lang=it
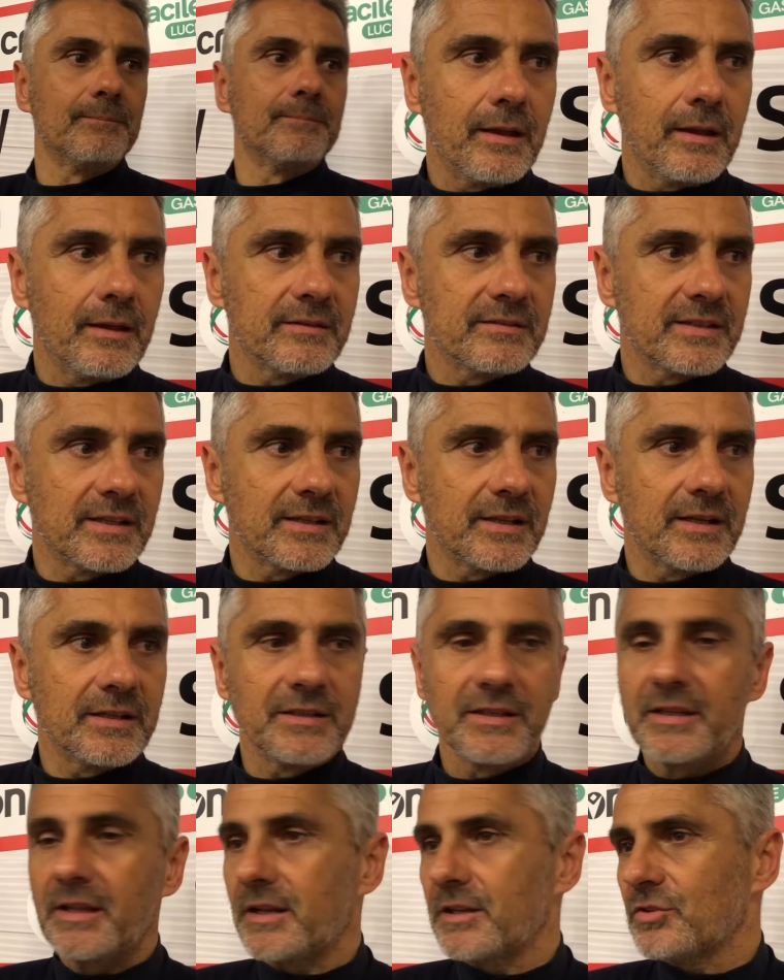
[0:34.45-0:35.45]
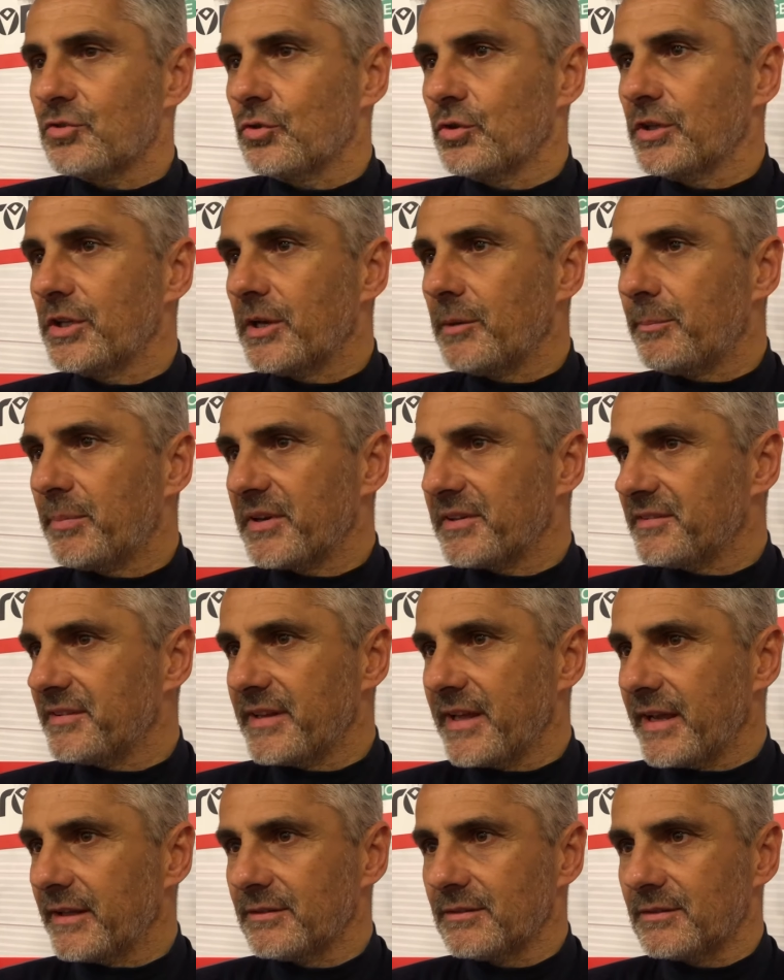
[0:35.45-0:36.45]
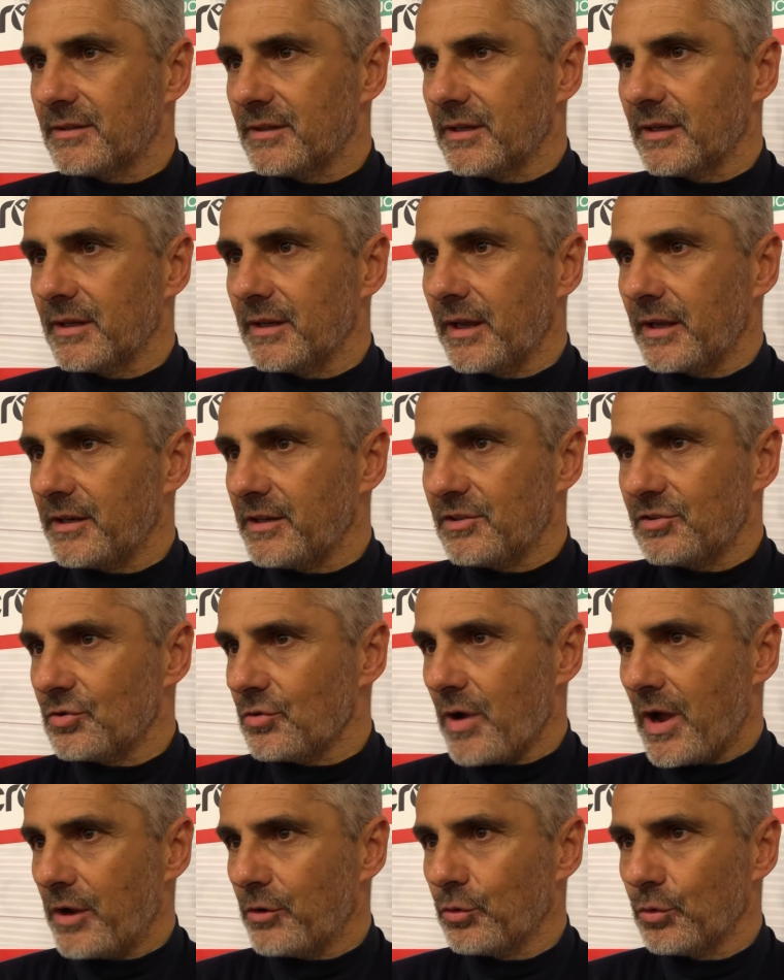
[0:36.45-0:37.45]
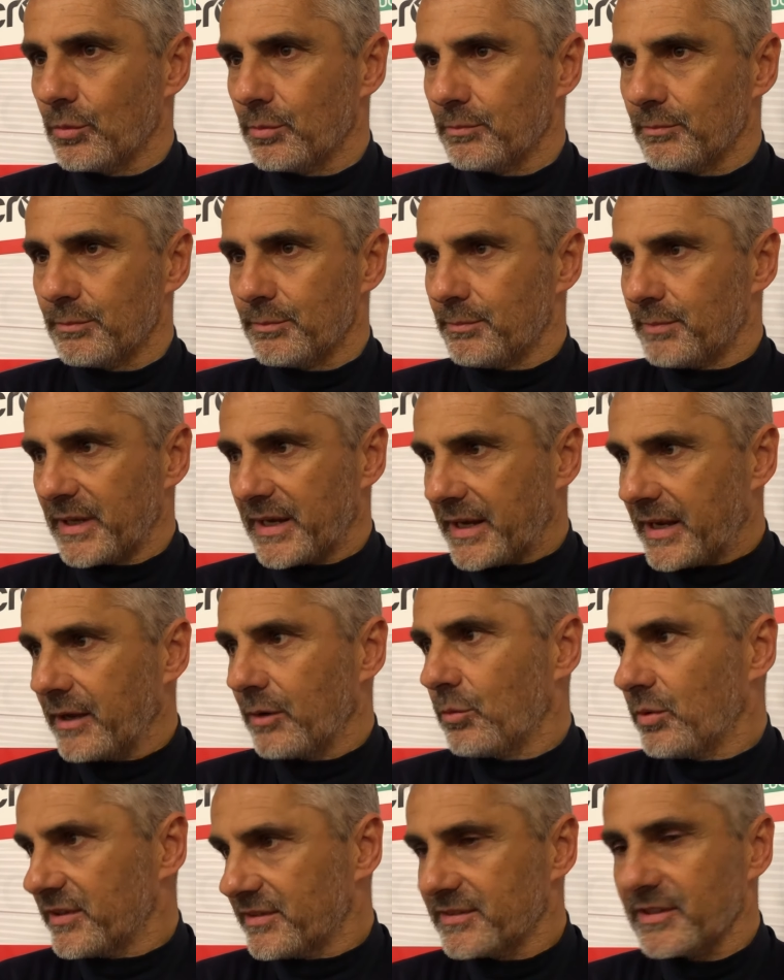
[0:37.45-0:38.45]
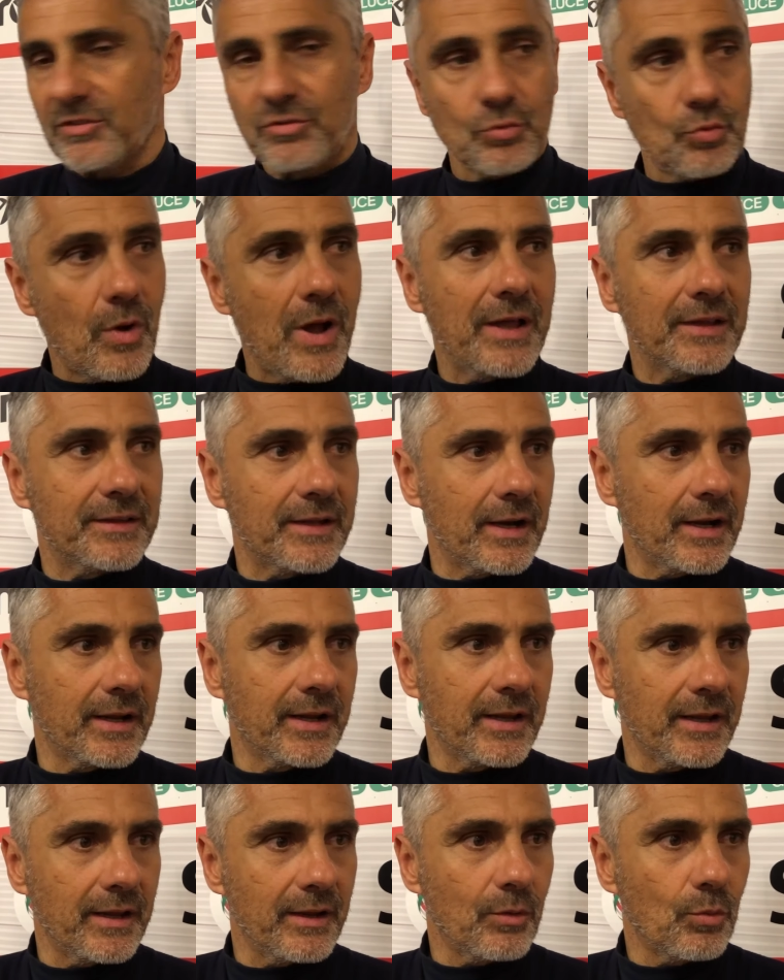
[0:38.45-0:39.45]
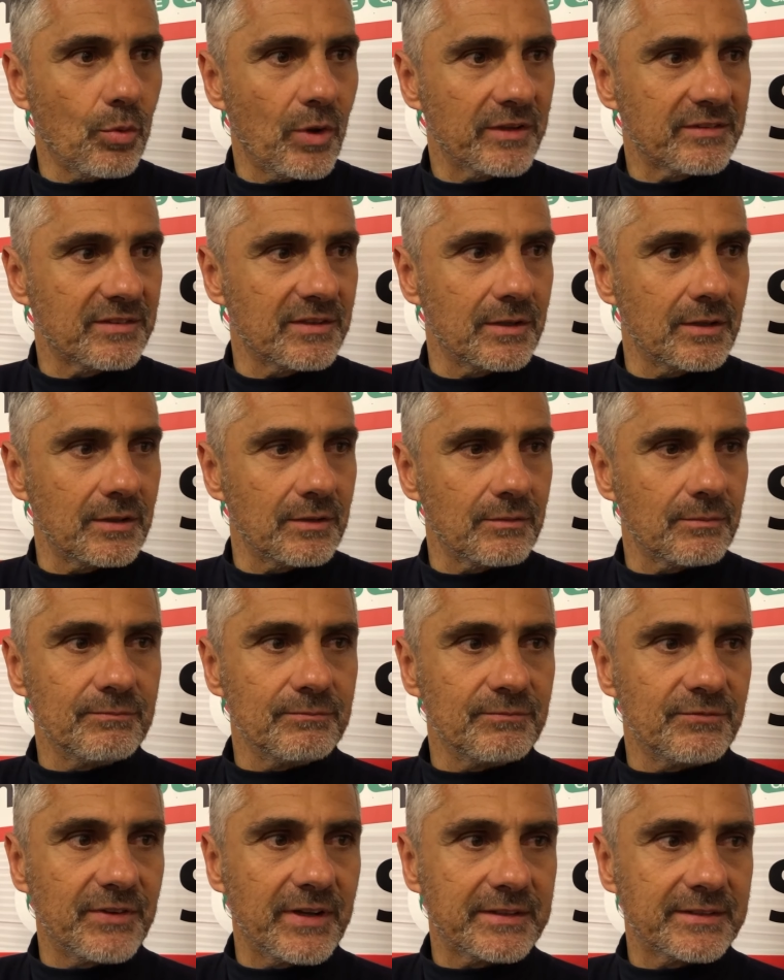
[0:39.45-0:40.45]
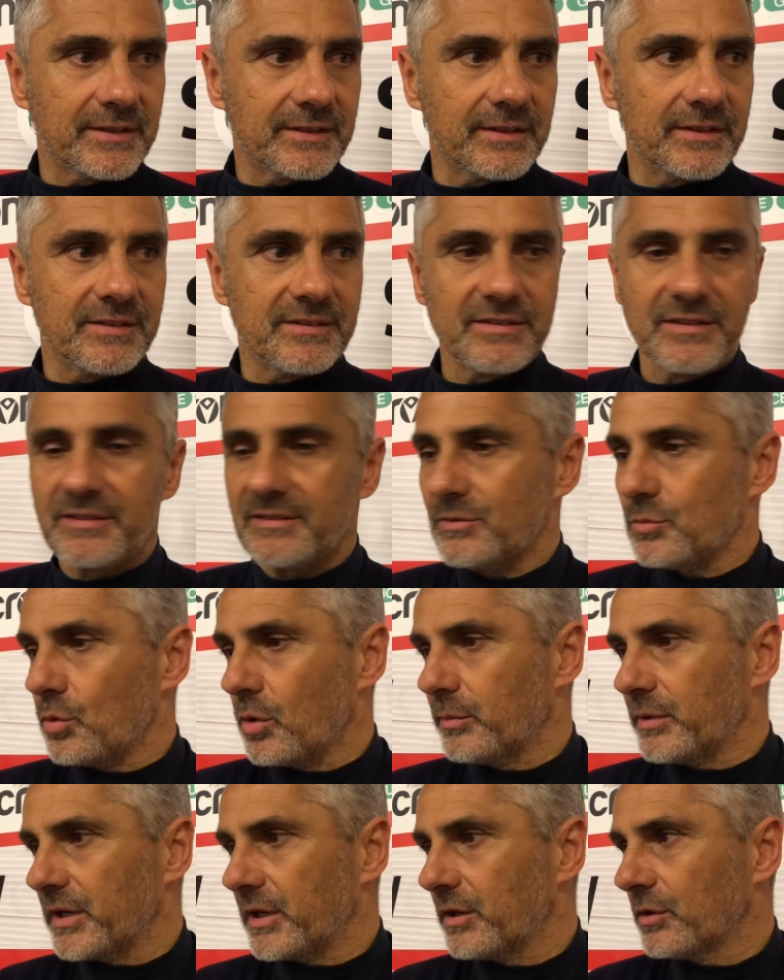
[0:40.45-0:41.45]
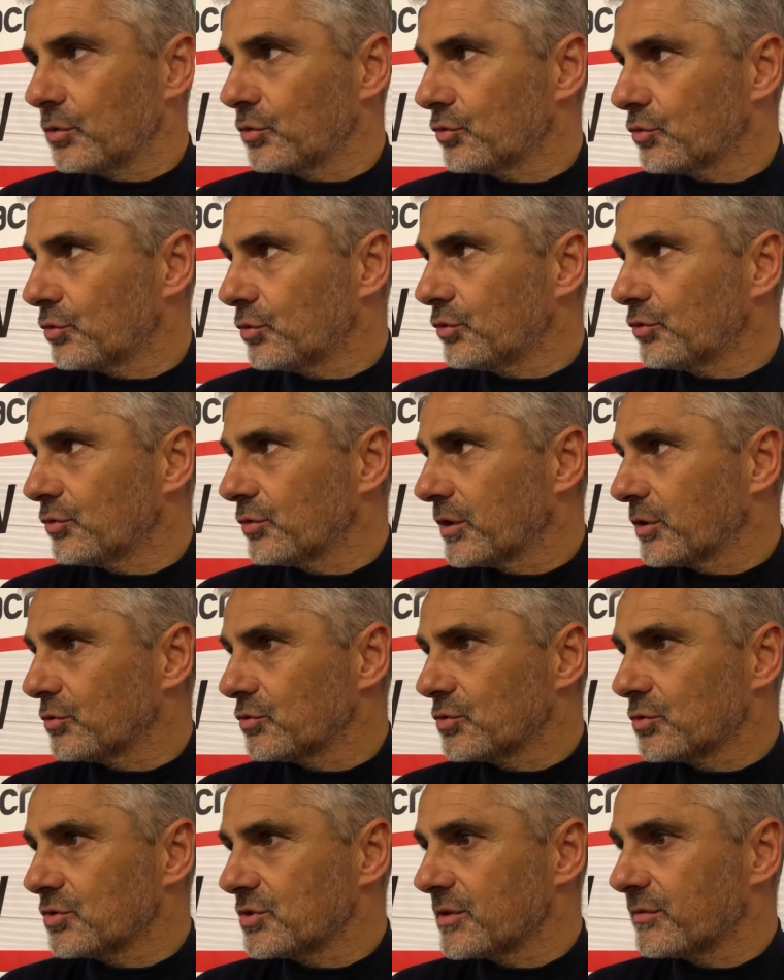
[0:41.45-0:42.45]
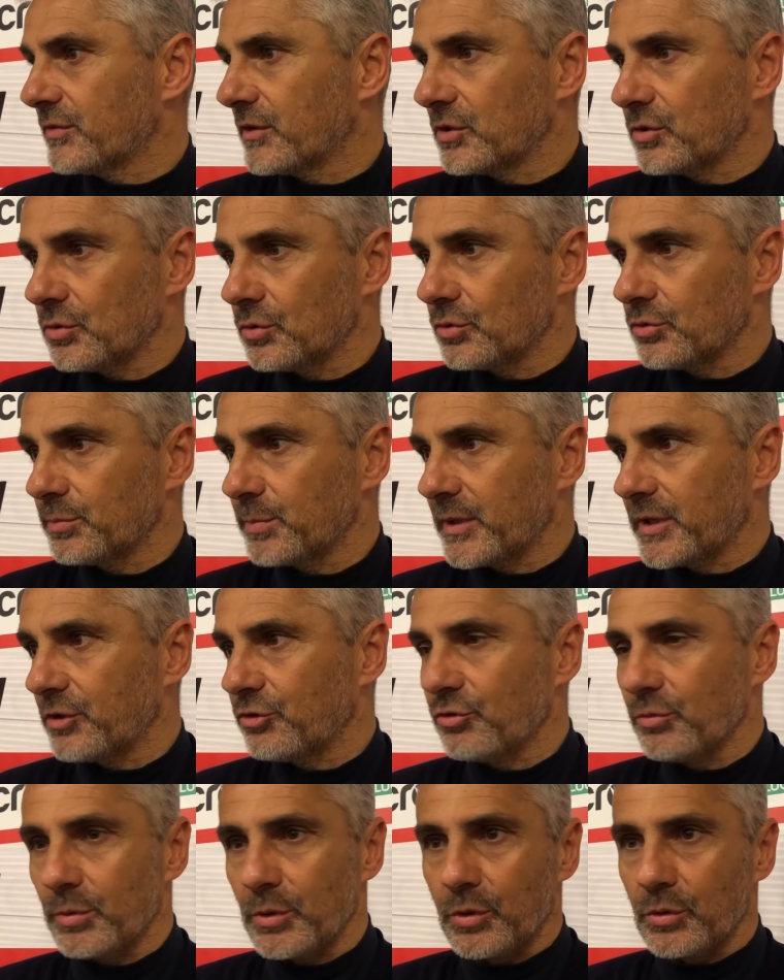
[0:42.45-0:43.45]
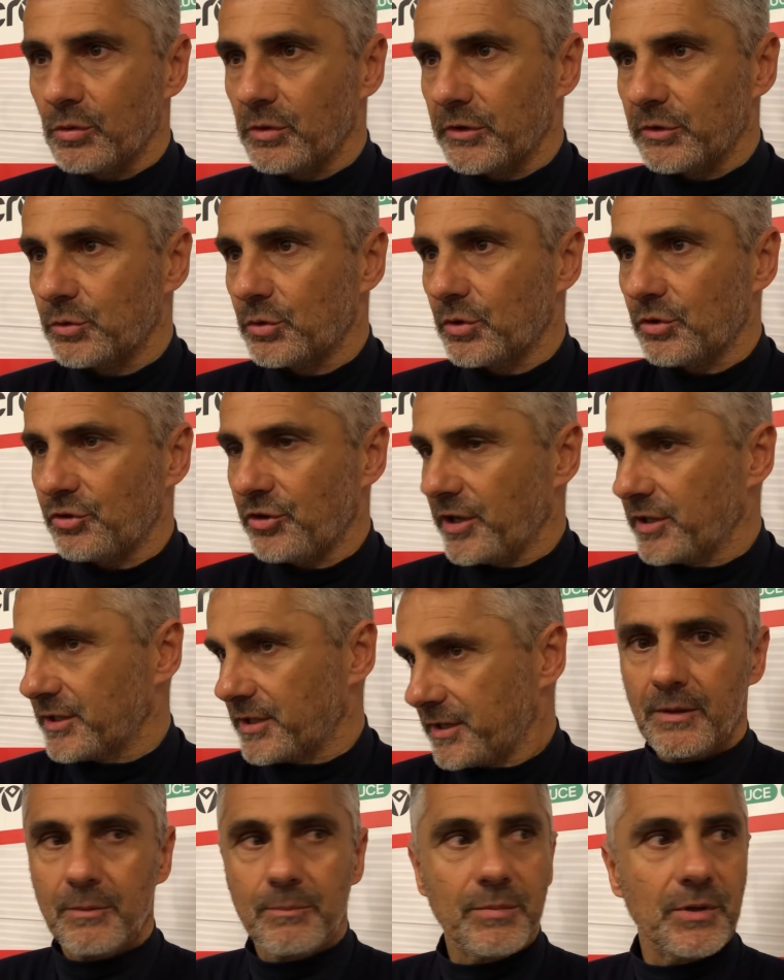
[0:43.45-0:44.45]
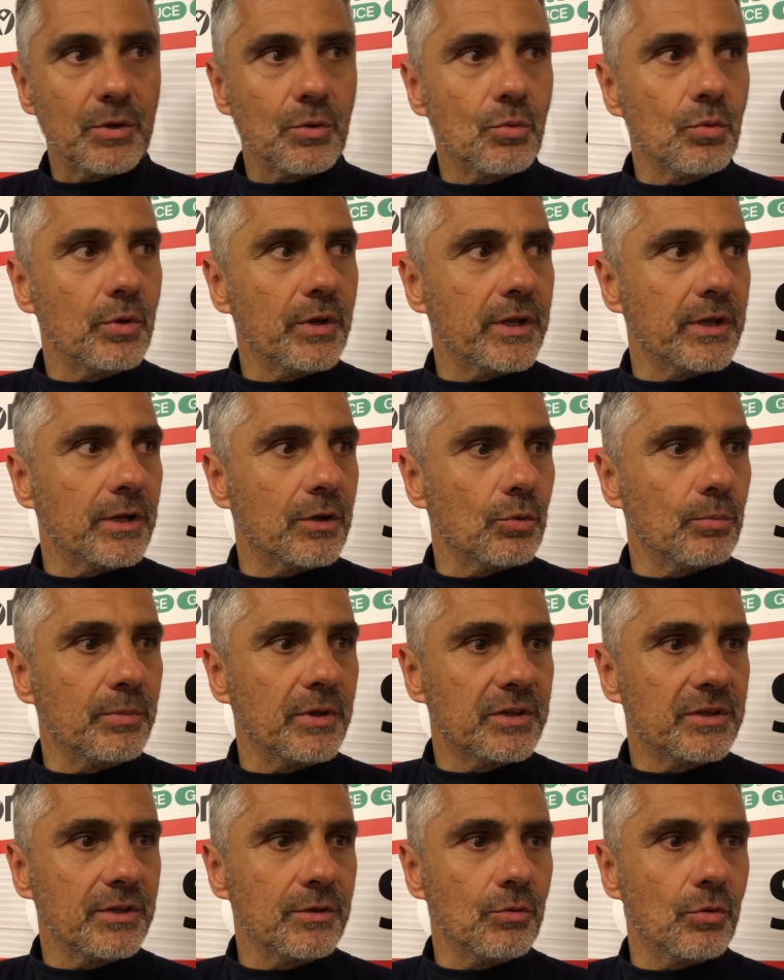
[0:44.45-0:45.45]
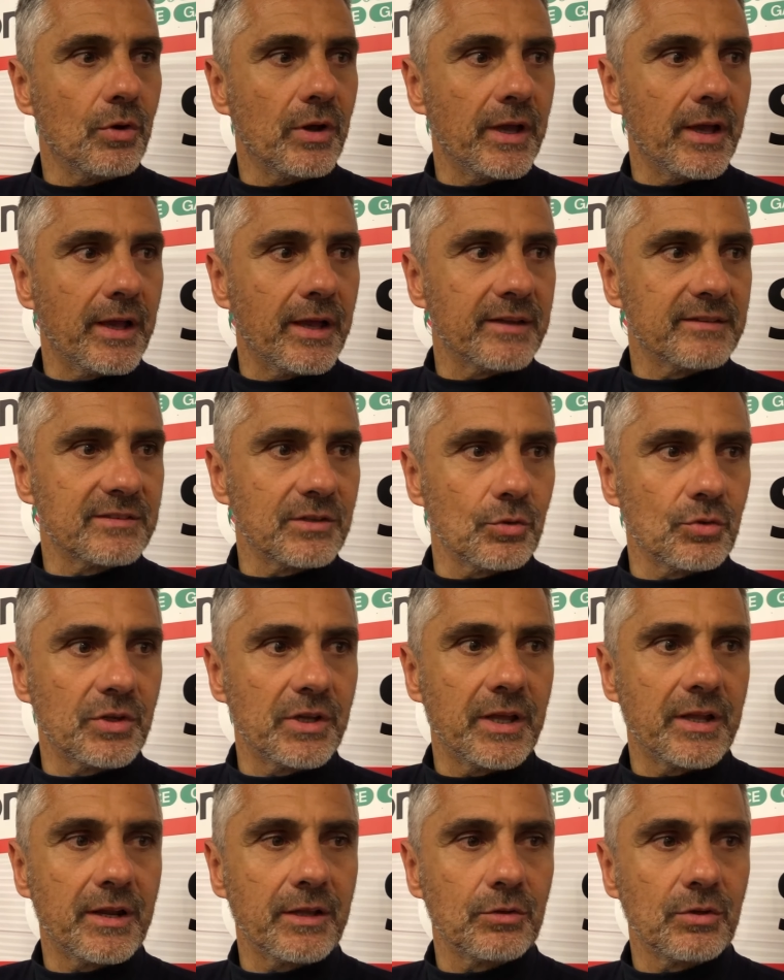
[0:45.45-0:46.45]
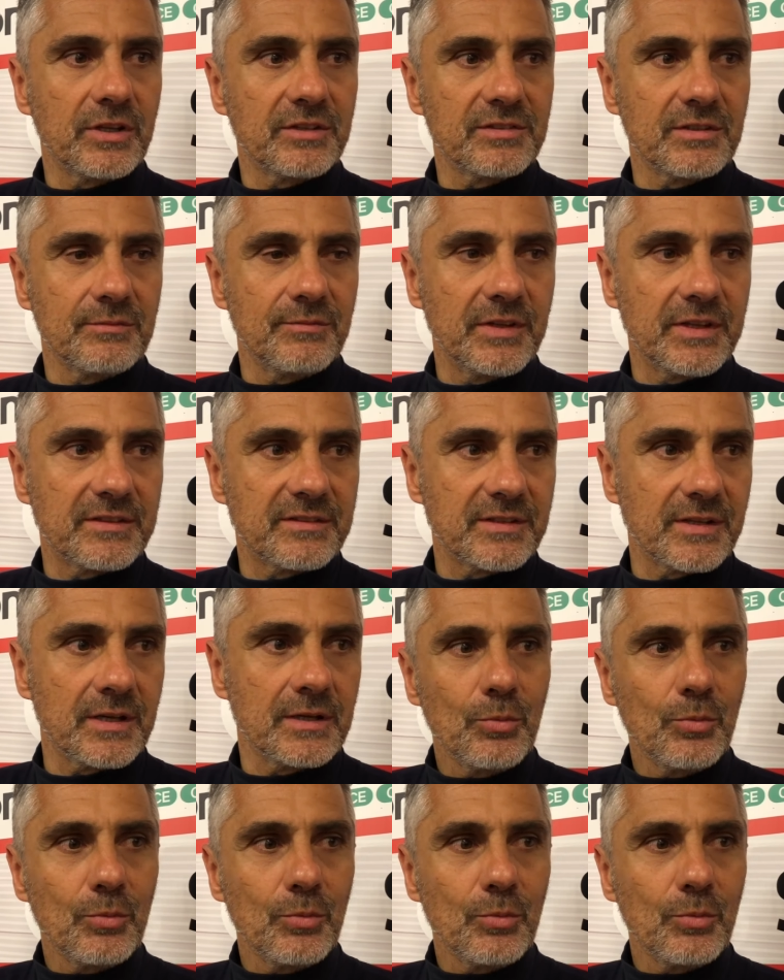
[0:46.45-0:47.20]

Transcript: è, stata la dichiarazione del Presidente a inizio anno perché questa squadra che è quasi fatta degli stessi uomini dell'anno scorso, l'anno scorso ha fatto lo spareggio per non retrocedere, per cui l'obiettivo è, è, stato dichiarato la salvezza.